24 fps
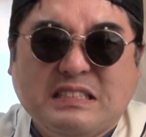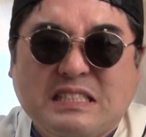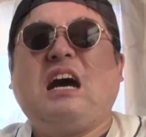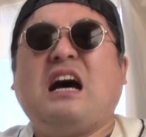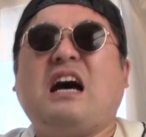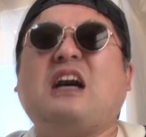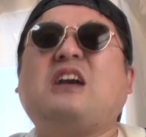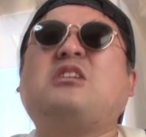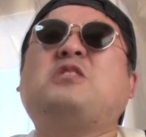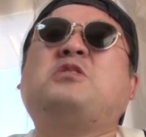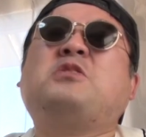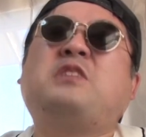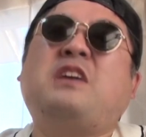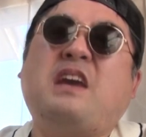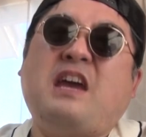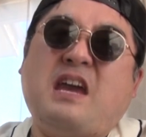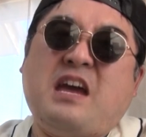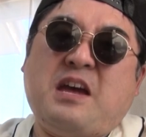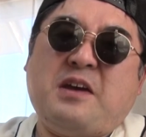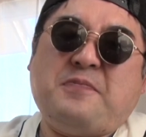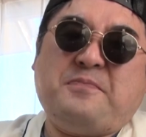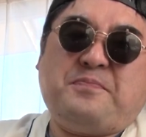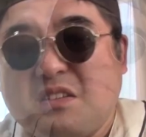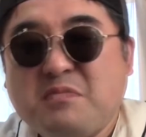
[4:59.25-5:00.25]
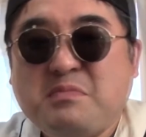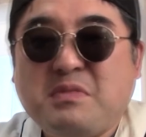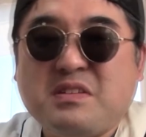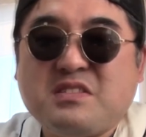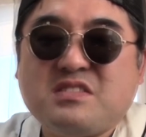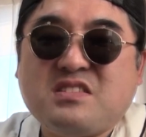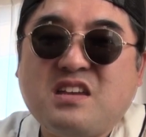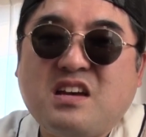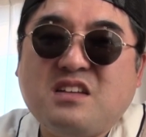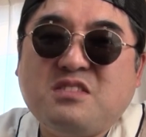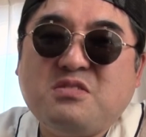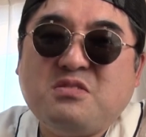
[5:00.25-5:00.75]
あのね、まあ、
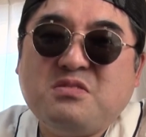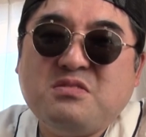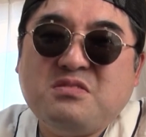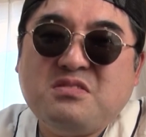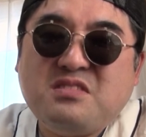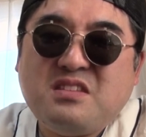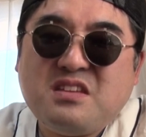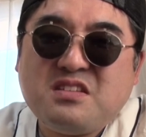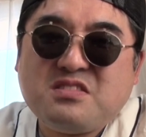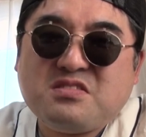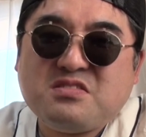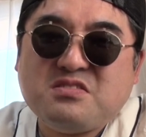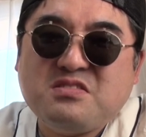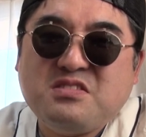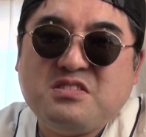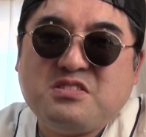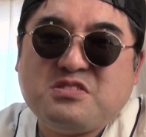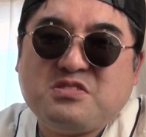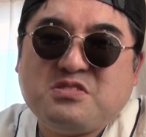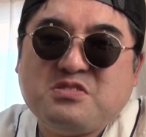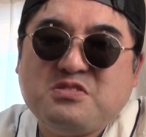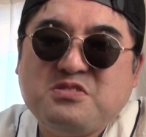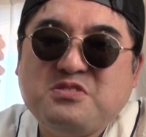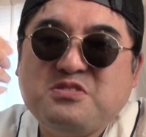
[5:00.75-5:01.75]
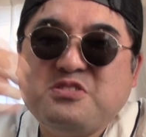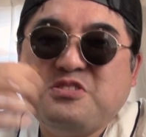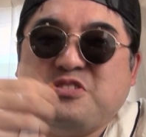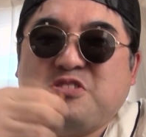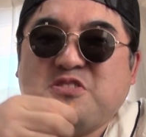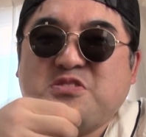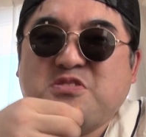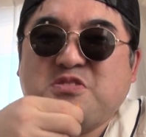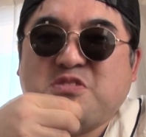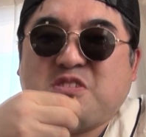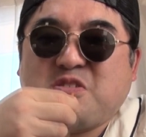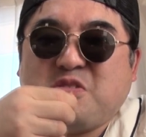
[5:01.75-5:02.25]
サドンデスに通
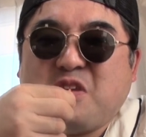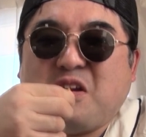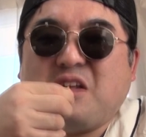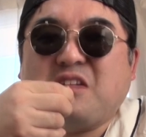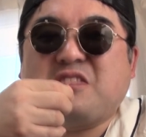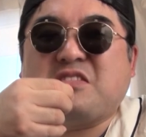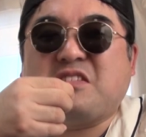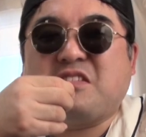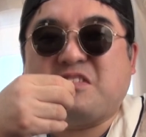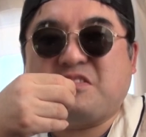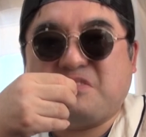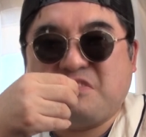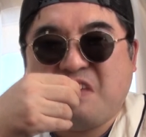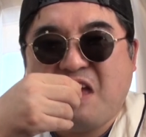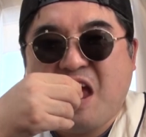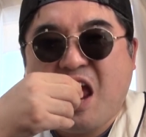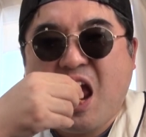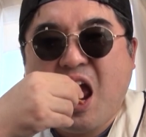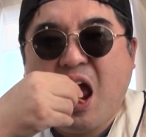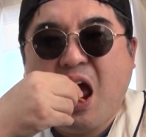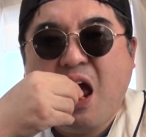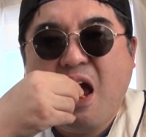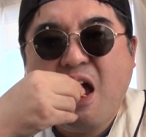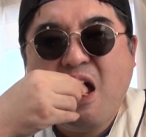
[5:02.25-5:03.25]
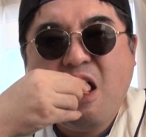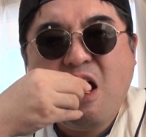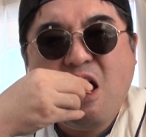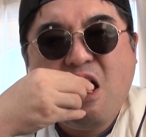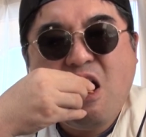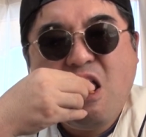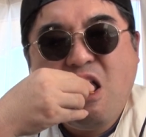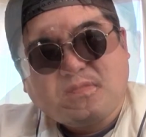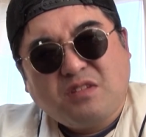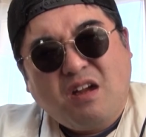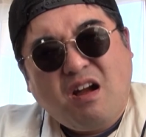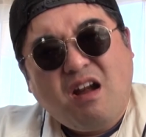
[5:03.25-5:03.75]
じる辛さですね。
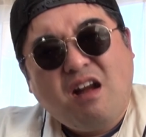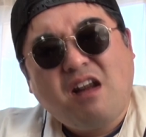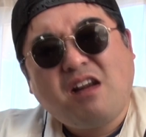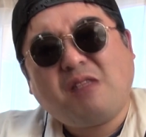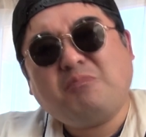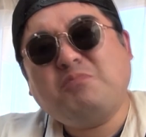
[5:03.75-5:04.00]
あ